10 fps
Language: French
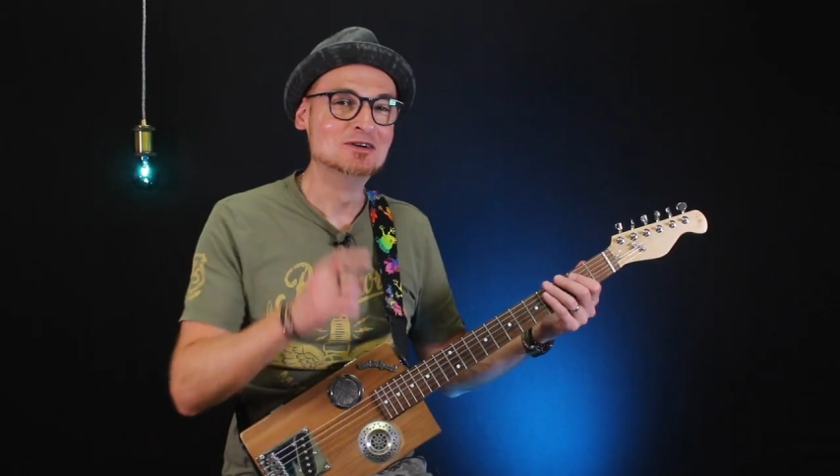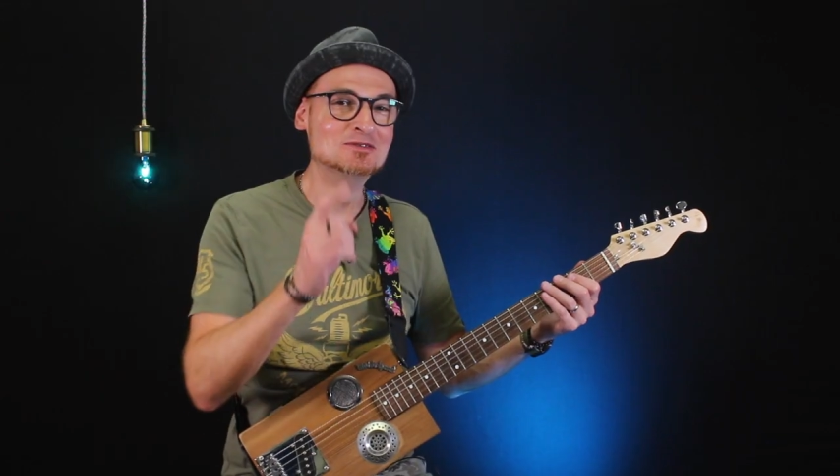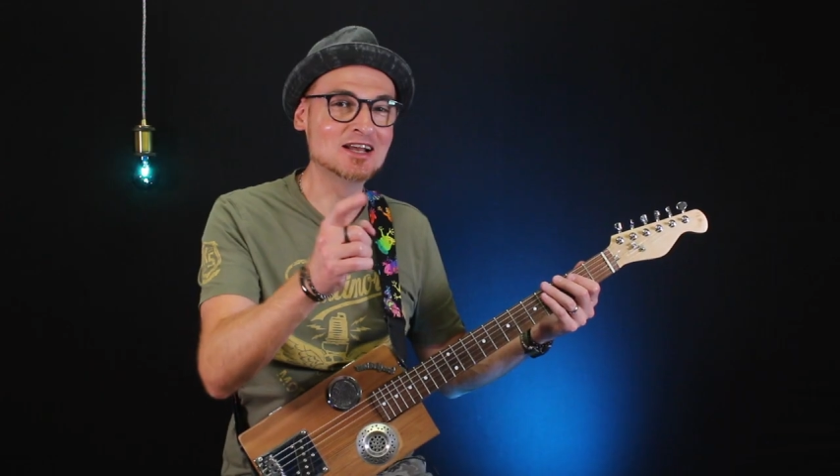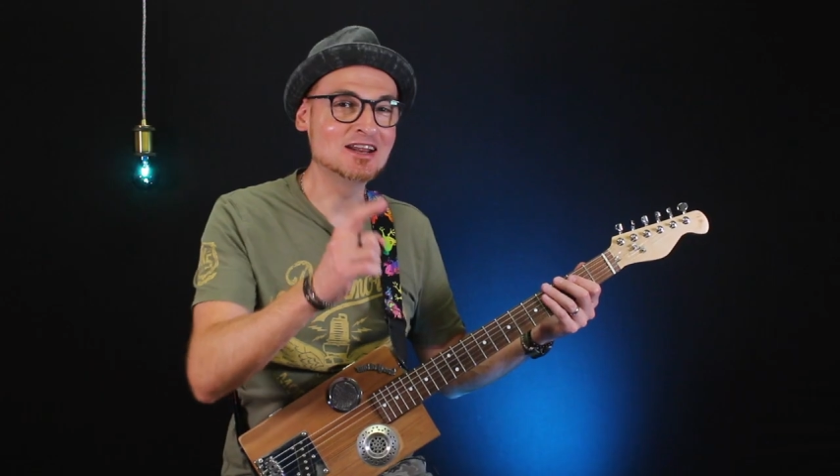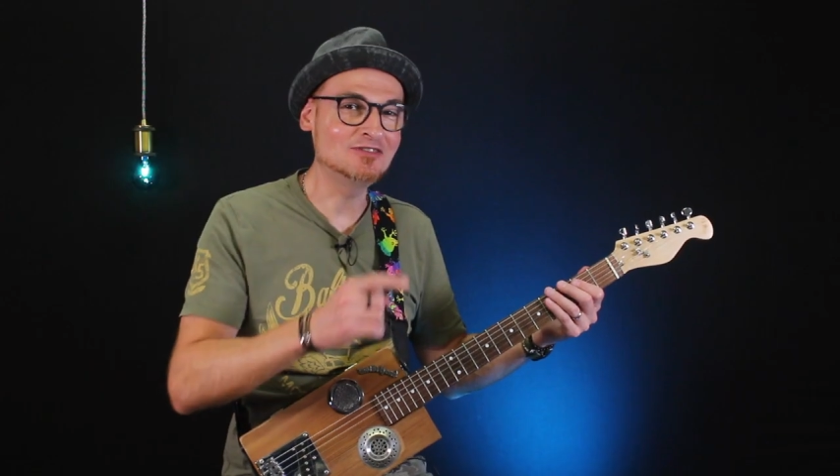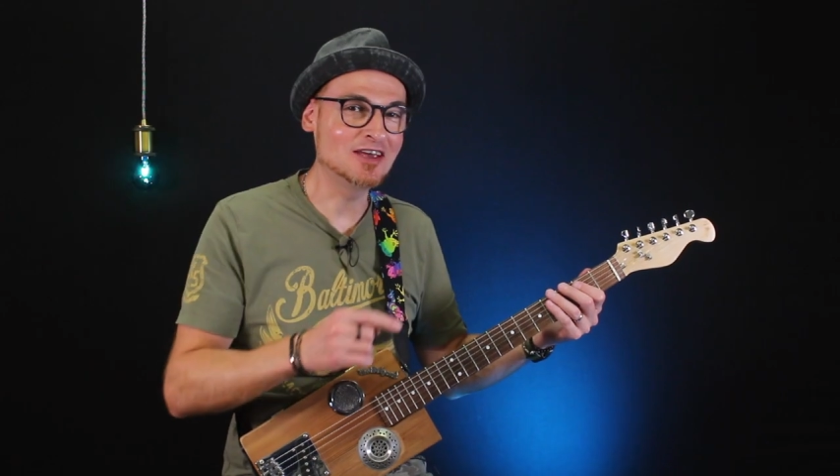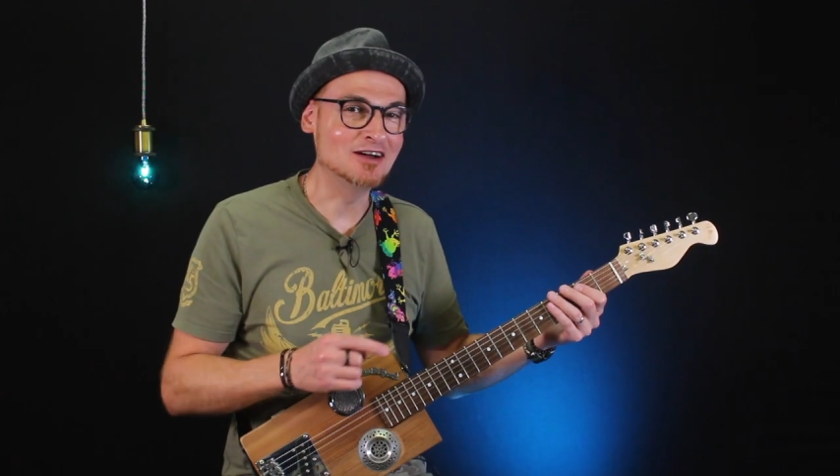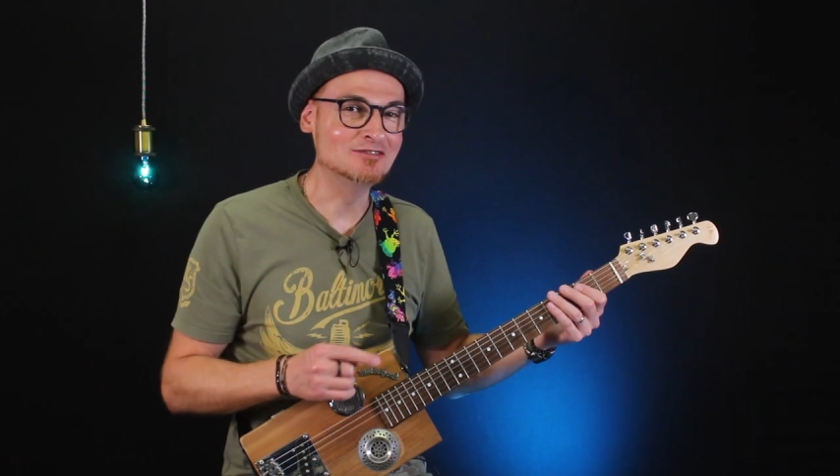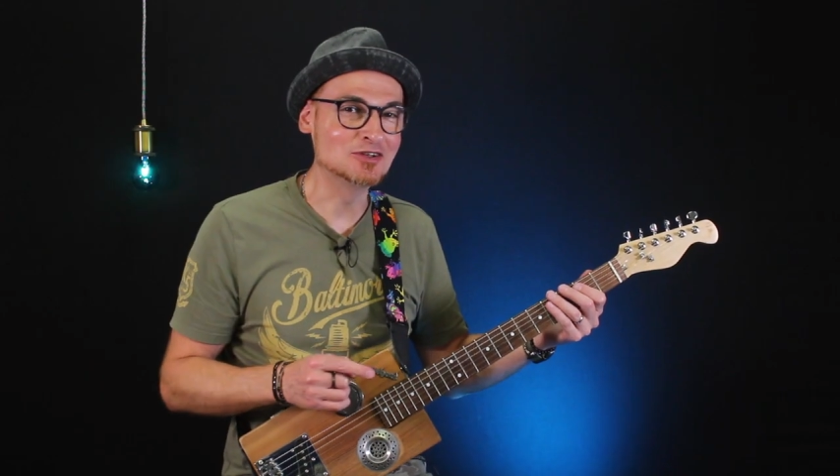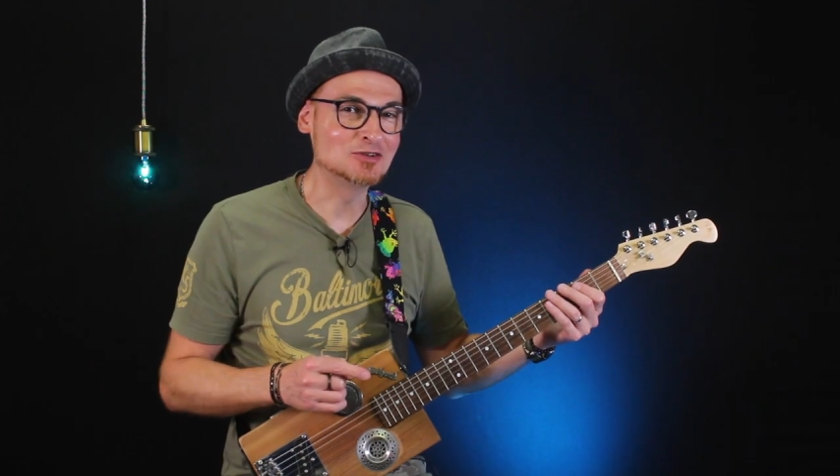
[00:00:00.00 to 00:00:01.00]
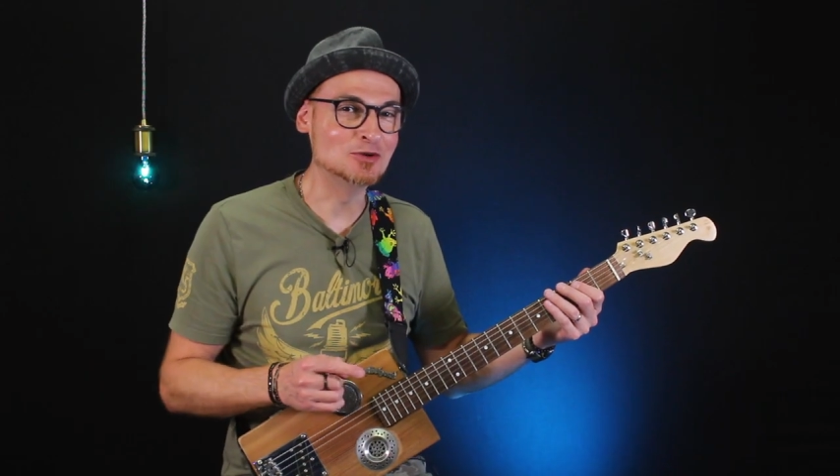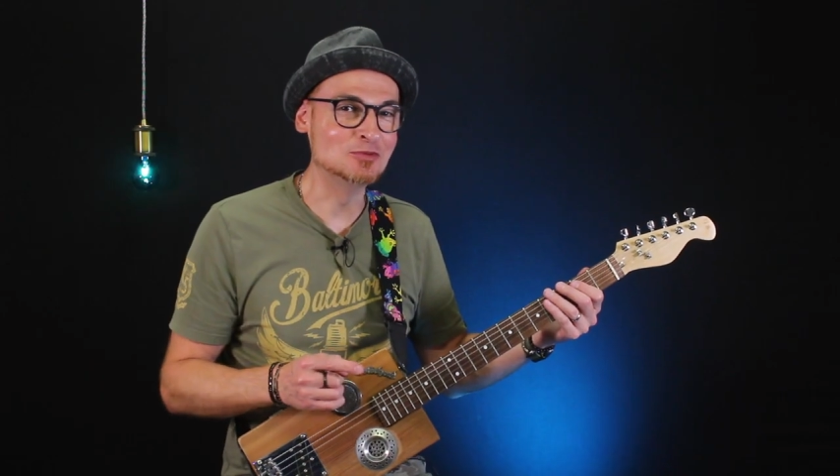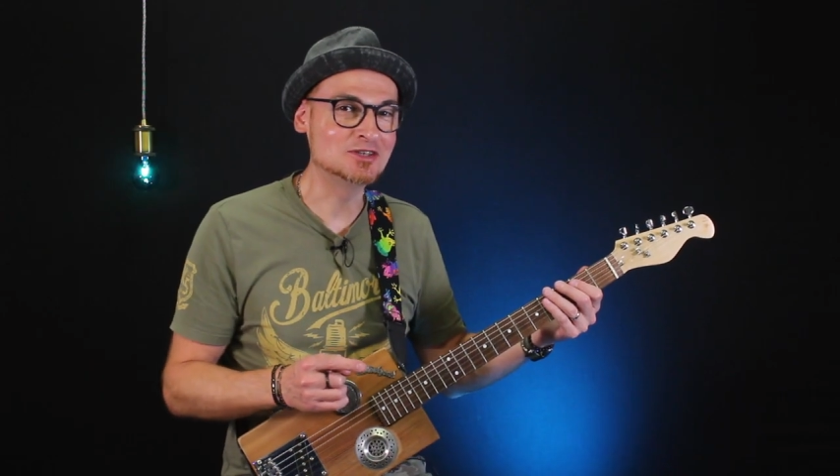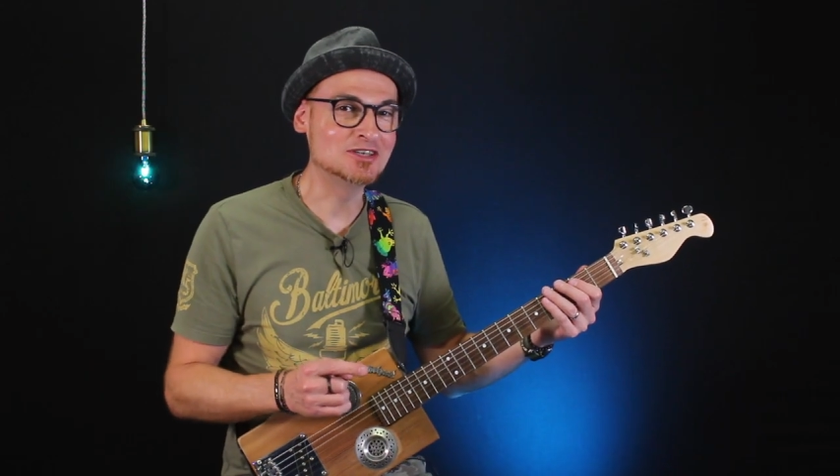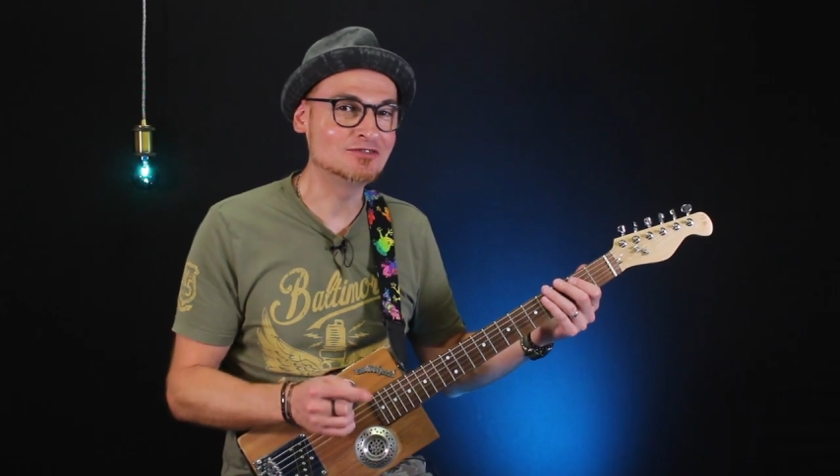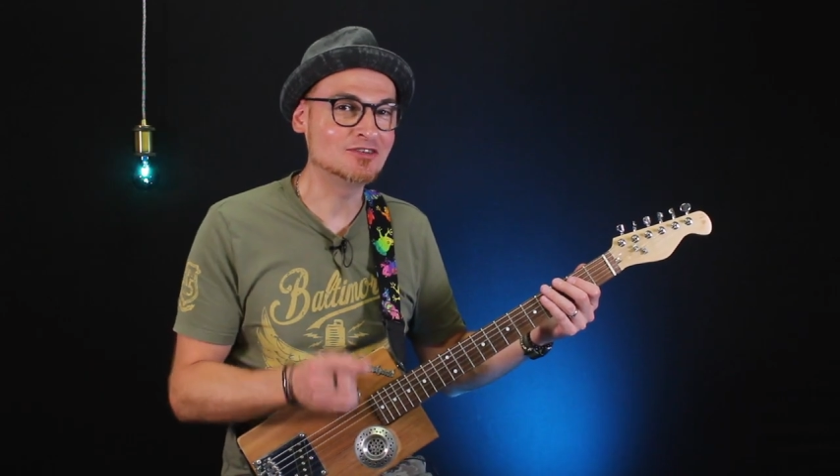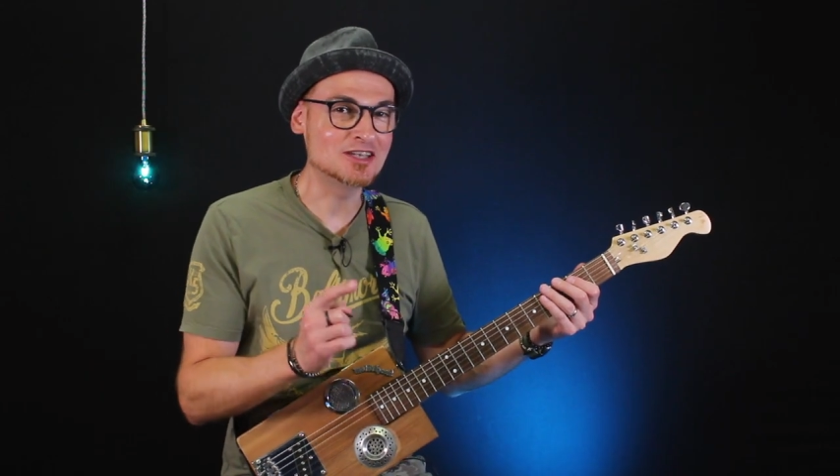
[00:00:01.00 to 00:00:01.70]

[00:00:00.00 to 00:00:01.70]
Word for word: Vous allez faire votre motif